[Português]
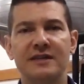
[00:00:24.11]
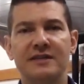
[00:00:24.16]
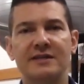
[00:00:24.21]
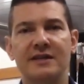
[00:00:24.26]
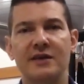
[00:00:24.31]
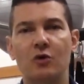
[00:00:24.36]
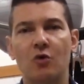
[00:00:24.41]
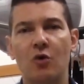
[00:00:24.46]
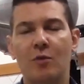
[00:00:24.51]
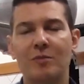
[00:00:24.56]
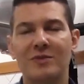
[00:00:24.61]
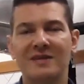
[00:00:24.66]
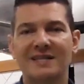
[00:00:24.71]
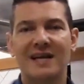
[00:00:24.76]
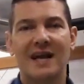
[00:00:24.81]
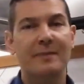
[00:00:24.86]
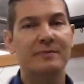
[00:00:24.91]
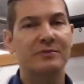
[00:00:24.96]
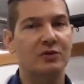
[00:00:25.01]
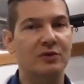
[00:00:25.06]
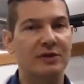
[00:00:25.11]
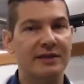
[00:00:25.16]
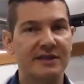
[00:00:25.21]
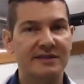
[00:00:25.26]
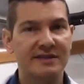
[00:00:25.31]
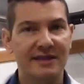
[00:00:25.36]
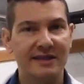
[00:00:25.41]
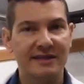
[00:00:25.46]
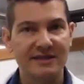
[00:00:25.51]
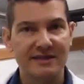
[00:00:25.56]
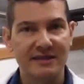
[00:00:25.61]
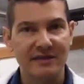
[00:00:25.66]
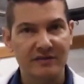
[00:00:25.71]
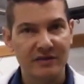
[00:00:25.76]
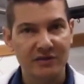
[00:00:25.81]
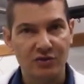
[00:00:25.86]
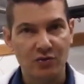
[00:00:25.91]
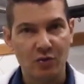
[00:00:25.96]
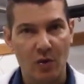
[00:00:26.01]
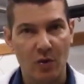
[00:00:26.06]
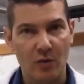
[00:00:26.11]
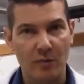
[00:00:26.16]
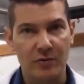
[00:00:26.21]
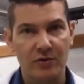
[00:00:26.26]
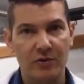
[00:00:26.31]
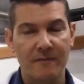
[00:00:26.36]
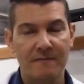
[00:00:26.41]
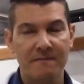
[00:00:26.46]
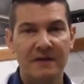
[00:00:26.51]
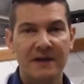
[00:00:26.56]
assim como as capsulites adesivas do ombro.